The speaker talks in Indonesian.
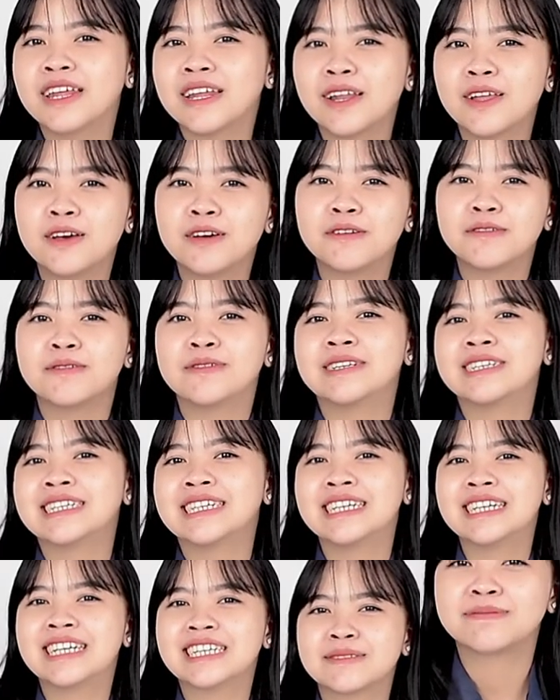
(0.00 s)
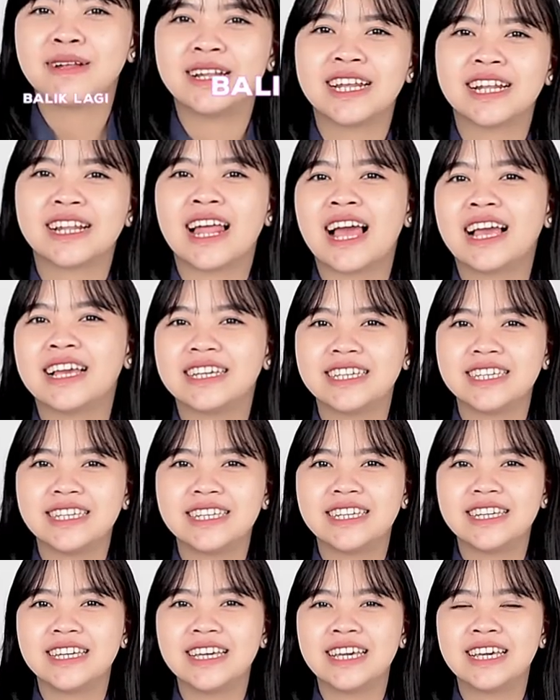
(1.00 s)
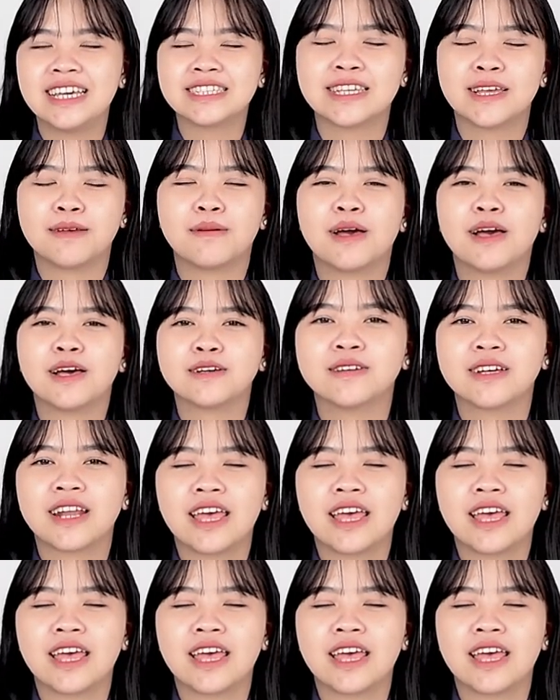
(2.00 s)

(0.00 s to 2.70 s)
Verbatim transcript: Hai lovers, balik lagi sama aku